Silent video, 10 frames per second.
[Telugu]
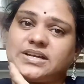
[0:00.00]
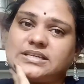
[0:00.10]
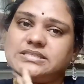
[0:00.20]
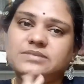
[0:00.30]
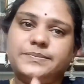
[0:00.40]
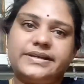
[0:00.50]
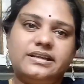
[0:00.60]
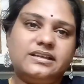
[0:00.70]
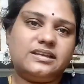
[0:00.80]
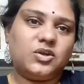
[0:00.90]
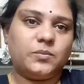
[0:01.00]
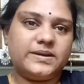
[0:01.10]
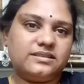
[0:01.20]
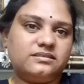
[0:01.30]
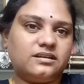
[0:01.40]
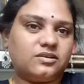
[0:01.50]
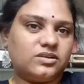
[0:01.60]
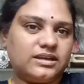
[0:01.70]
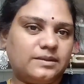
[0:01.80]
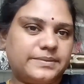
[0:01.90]
అసలు పిండి లోపలంతా
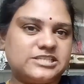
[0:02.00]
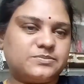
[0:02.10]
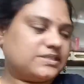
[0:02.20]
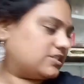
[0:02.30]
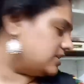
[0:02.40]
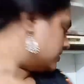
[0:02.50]
అవతల పచ్చి పచ్చిగా